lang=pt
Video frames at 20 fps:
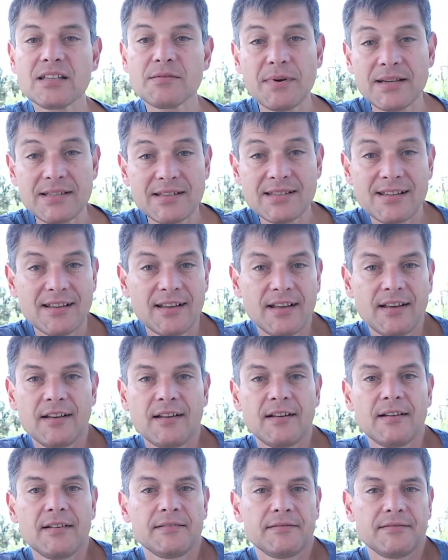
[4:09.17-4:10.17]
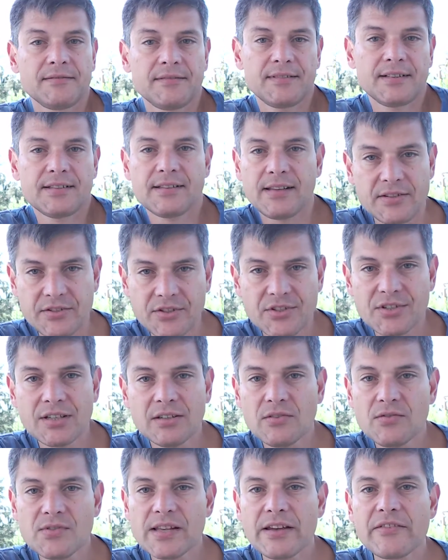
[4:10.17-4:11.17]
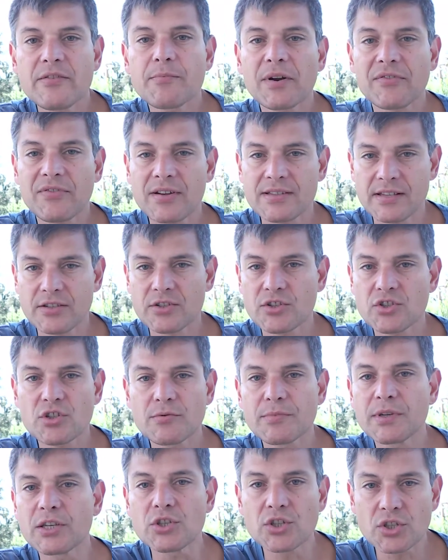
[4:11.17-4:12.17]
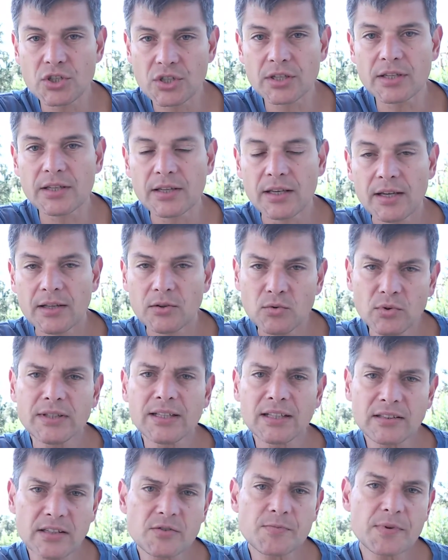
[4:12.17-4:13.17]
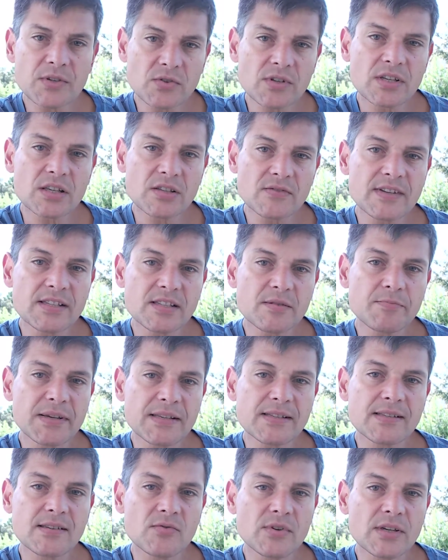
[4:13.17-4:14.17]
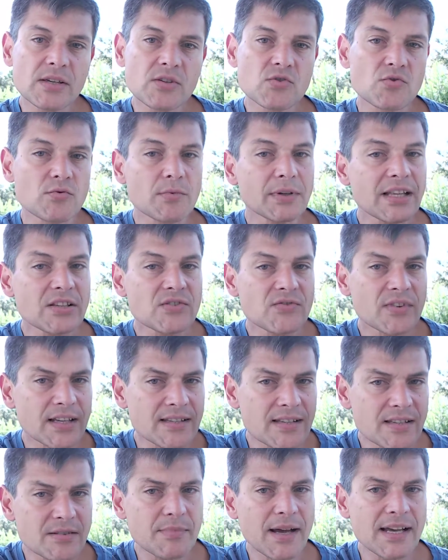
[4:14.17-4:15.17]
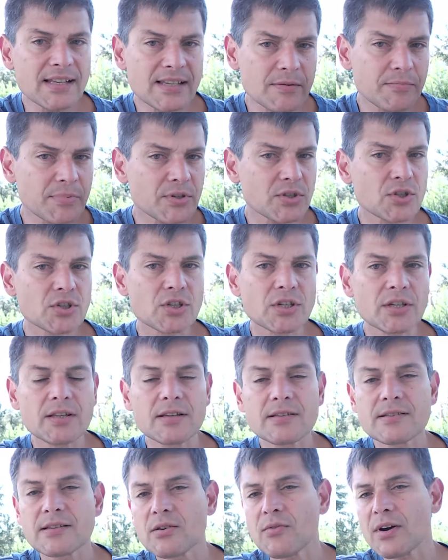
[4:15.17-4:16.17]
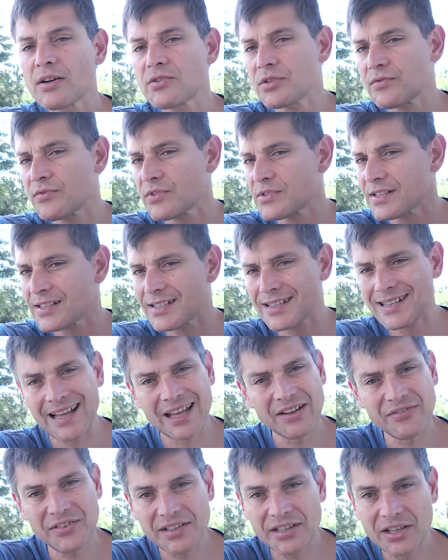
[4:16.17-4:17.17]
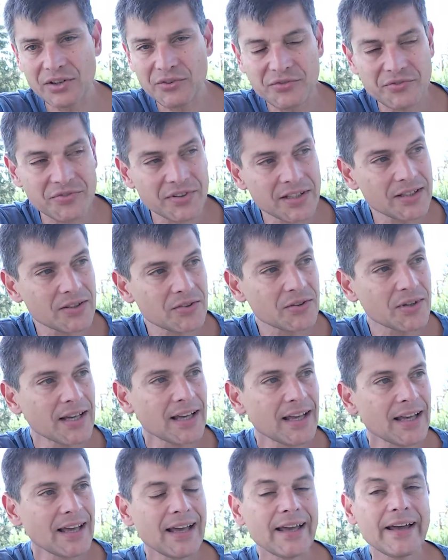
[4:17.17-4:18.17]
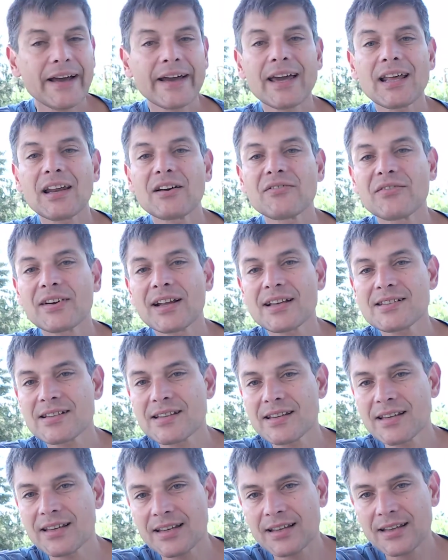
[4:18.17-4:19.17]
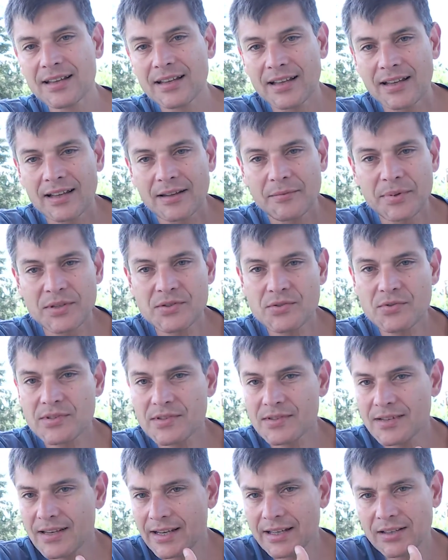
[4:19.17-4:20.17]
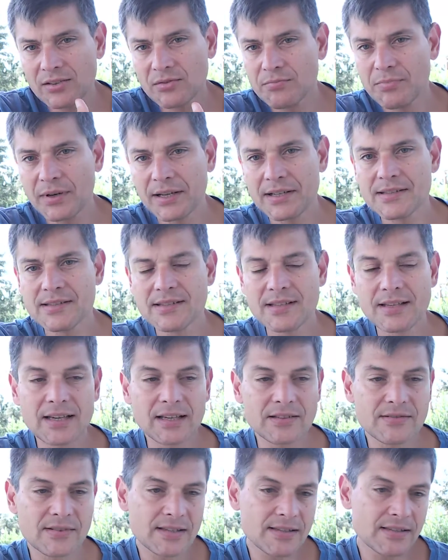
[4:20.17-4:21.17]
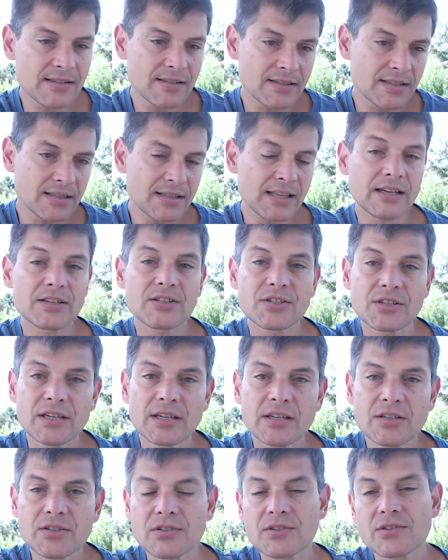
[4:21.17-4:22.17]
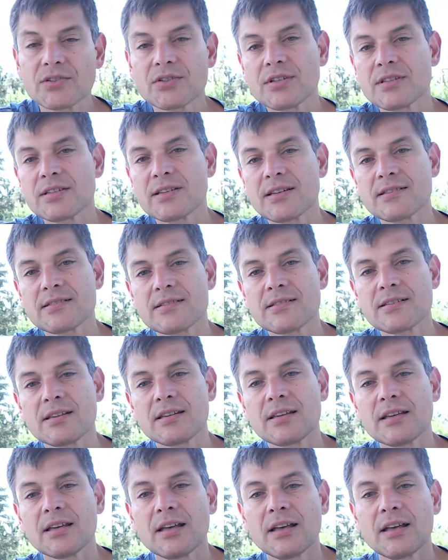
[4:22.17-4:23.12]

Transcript: mas estatística não serve para fazer a gente mentir. No entanto, as pessoas às vezes pensam isso. Uma das frases mais repetidas, e eu acho que vocês devem ter ouvido, é aquela frase que pessoas querendo parecer às vezes inteligentes dizem assim: